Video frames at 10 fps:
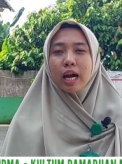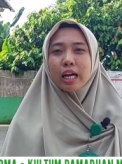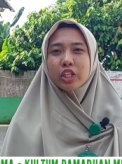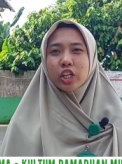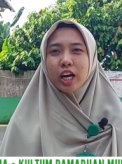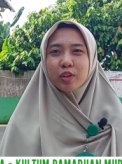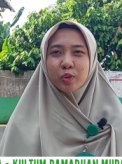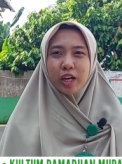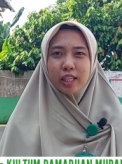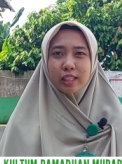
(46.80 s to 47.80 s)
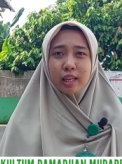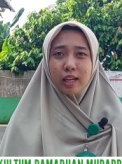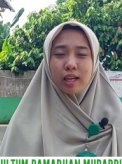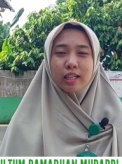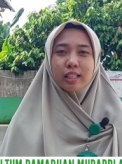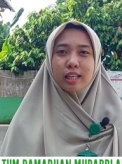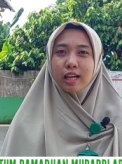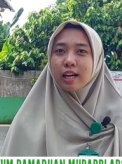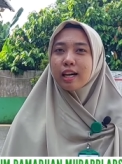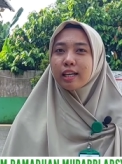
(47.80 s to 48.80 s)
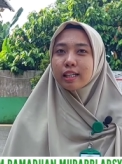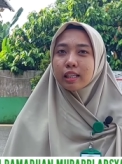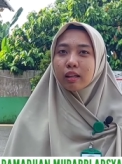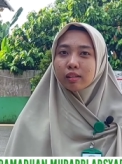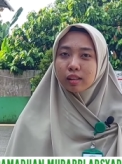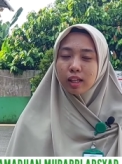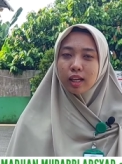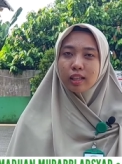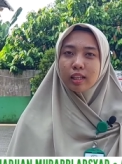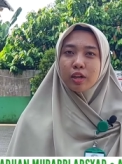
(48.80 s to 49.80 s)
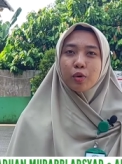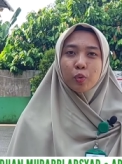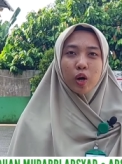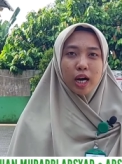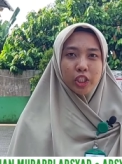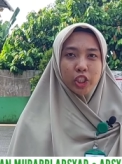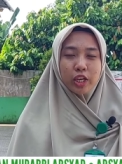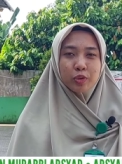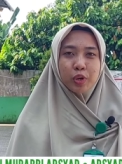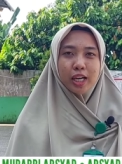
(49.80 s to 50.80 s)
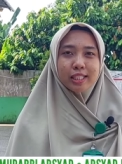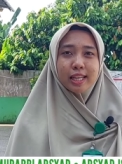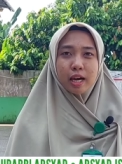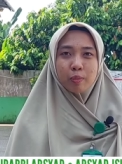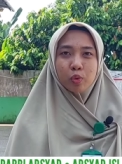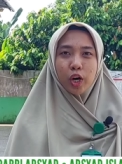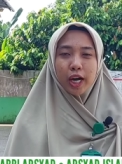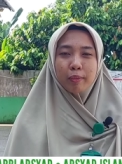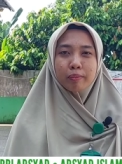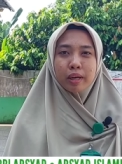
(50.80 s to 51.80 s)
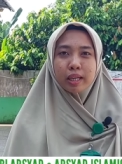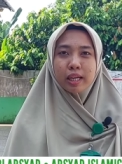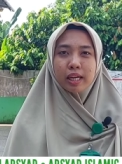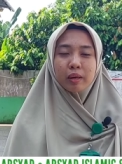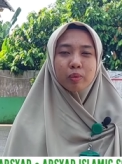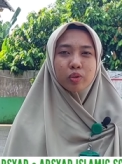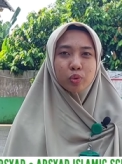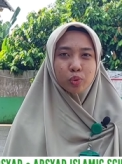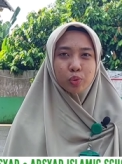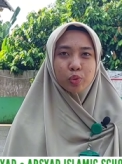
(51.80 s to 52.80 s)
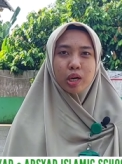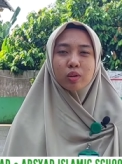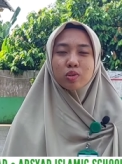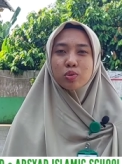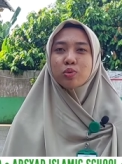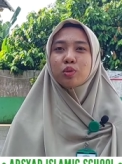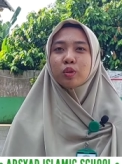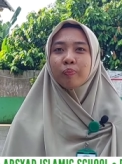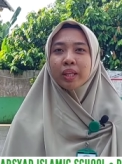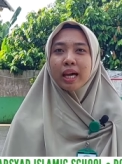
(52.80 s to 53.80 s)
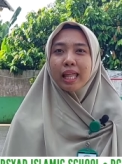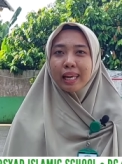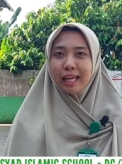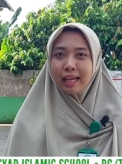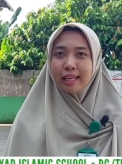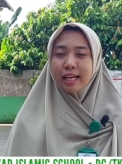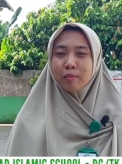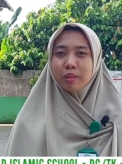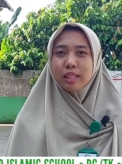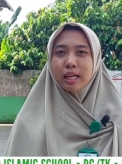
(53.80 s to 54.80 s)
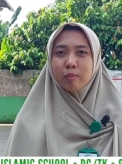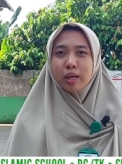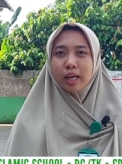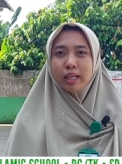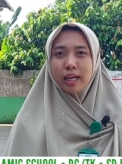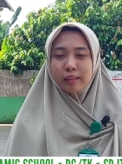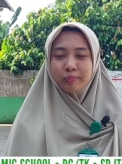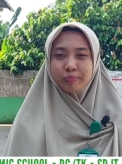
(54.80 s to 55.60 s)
Ashadu an la ilaha illallah wa ashadu anna muhammadan abduhu wa rasuluh la nabiya ba'dah